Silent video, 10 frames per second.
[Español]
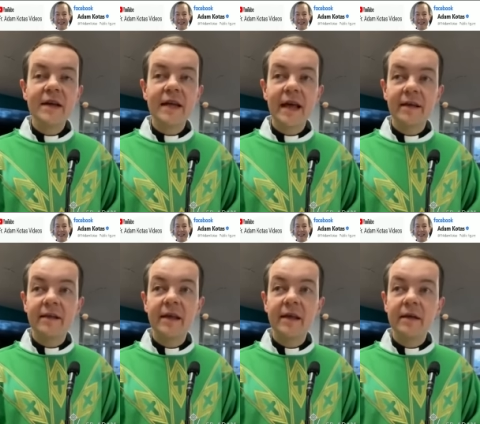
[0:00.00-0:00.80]
y
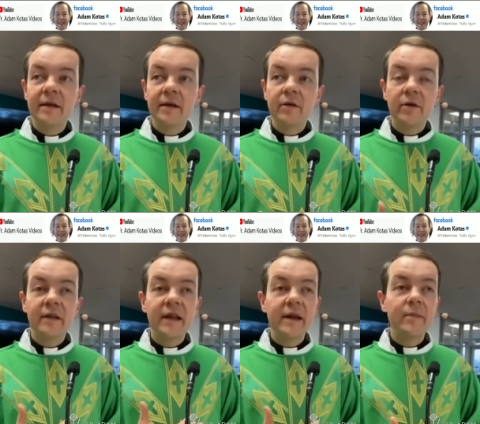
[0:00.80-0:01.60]
así nos
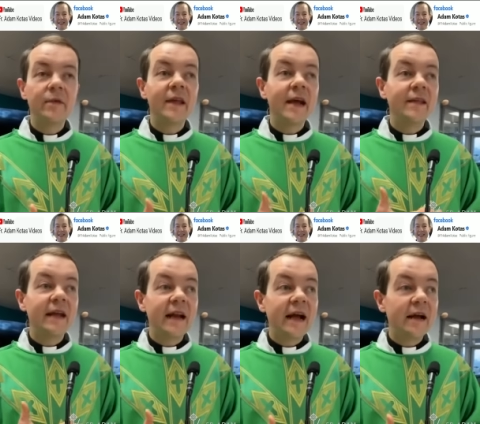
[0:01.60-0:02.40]
tenemos que
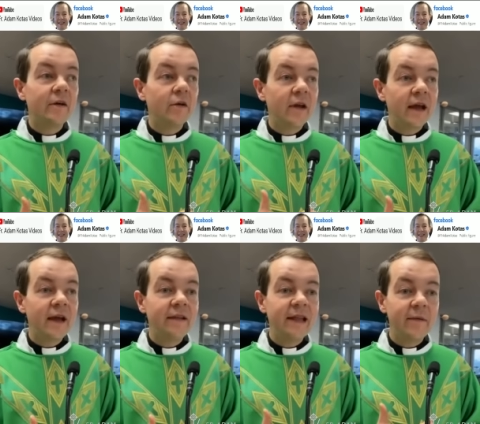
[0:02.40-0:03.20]
acercar con
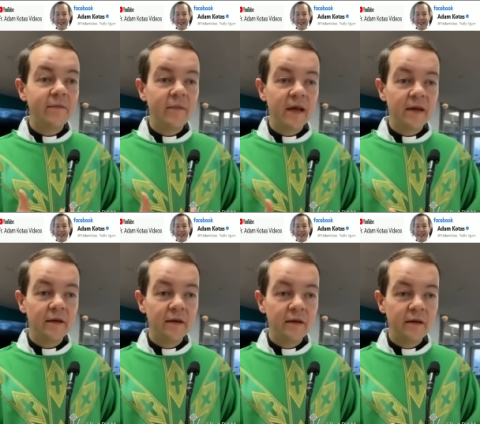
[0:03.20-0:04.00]
Él también,